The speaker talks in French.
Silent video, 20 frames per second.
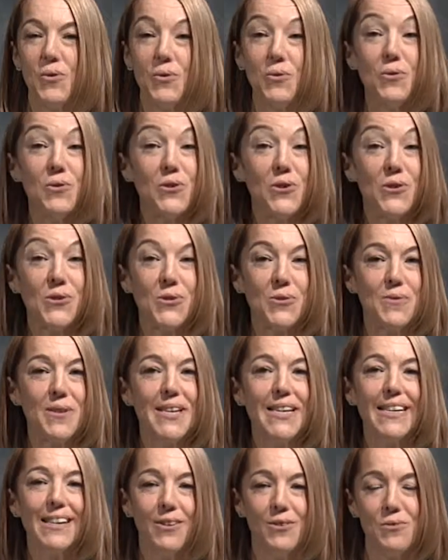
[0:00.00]

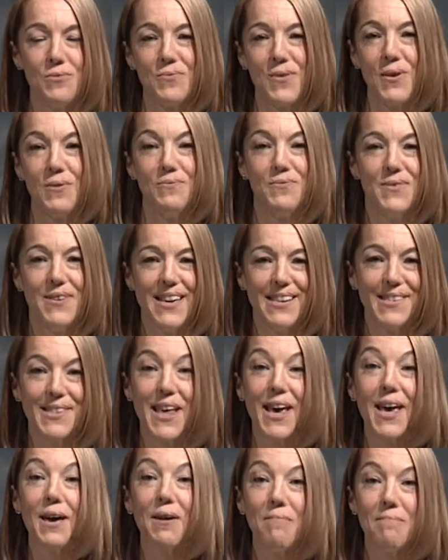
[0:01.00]
Aujourd'hui, on fait une
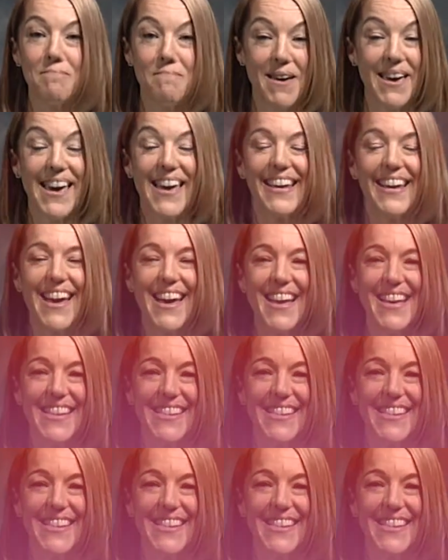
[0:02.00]
fiesta maracas.